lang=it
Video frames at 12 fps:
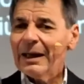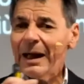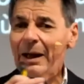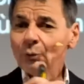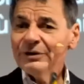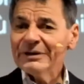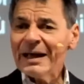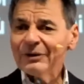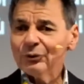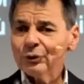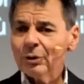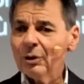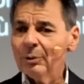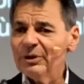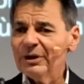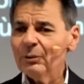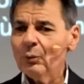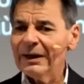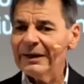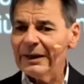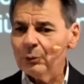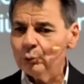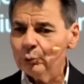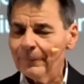unità astronomiche uguale a
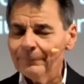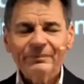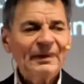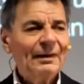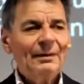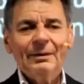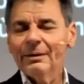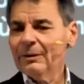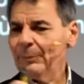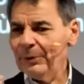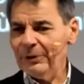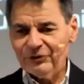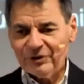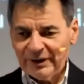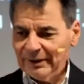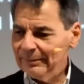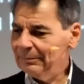1. Poi c'è